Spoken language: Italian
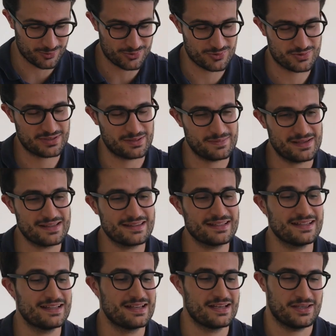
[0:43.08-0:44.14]

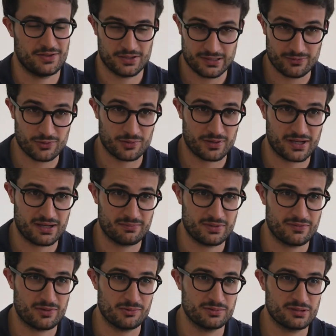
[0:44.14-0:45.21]
giustamente, io lavoro a
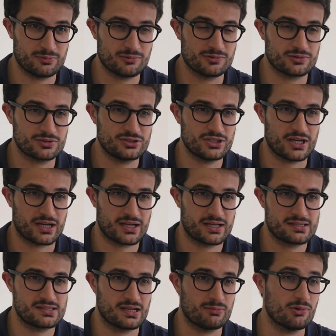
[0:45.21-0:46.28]

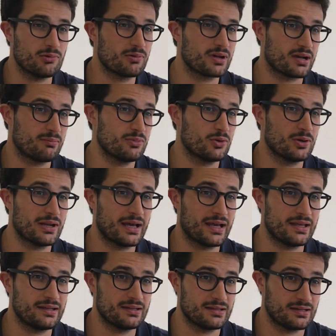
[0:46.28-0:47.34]
cambiavalute.ch, siamo un cambio online